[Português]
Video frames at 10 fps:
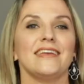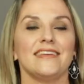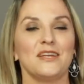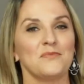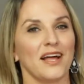
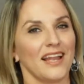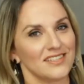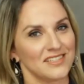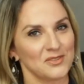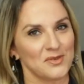E a
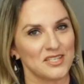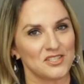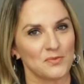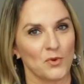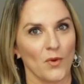embalagem do
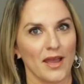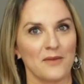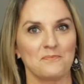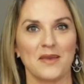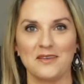Intibu
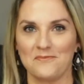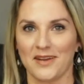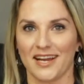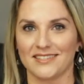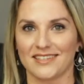é bem
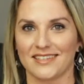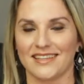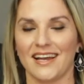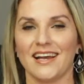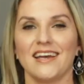prática,
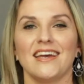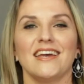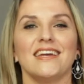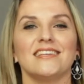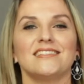tá?
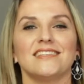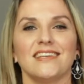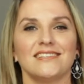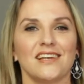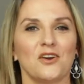
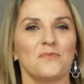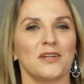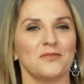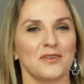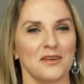Essencial
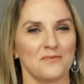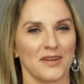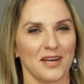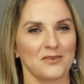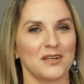para não
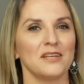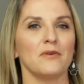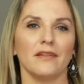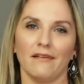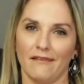quebrar o
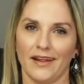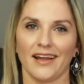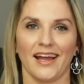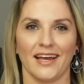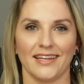clima na hora H,